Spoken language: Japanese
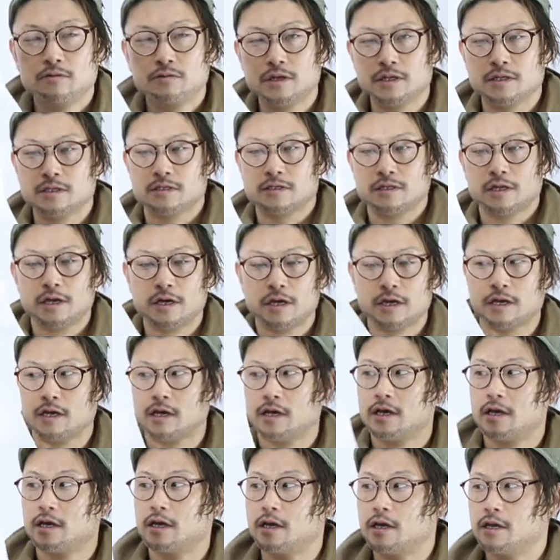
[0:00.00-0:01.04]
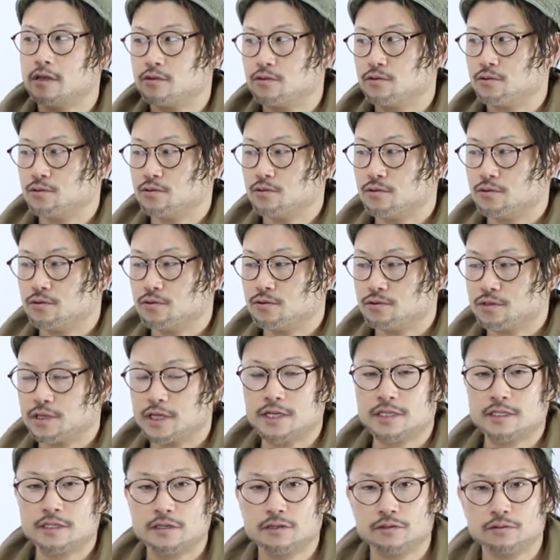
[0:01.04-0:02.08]
をですね、えー、と
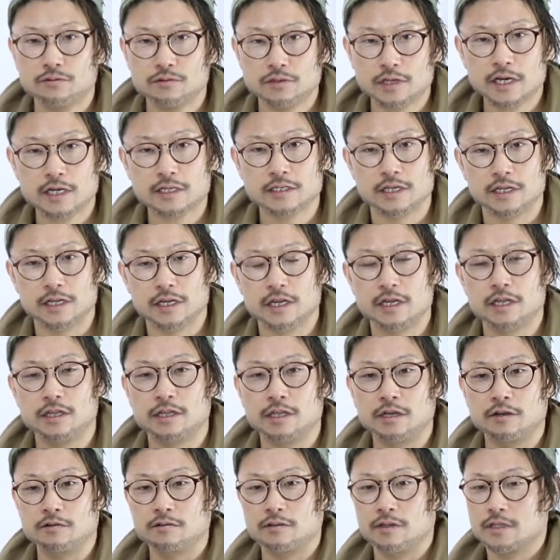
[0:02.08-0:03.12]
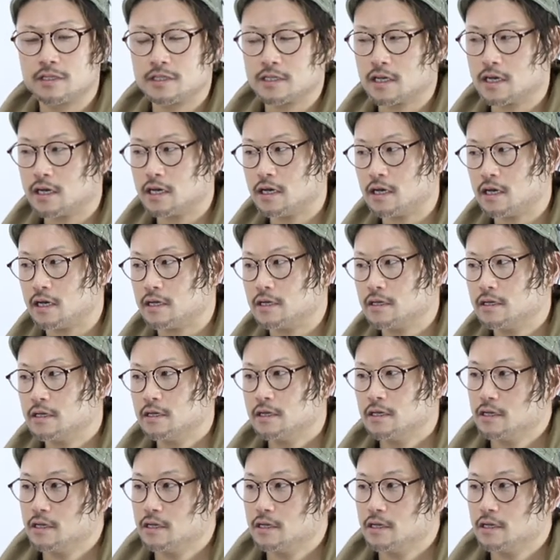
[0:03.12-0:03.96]
適正の長さに切っていくんですが、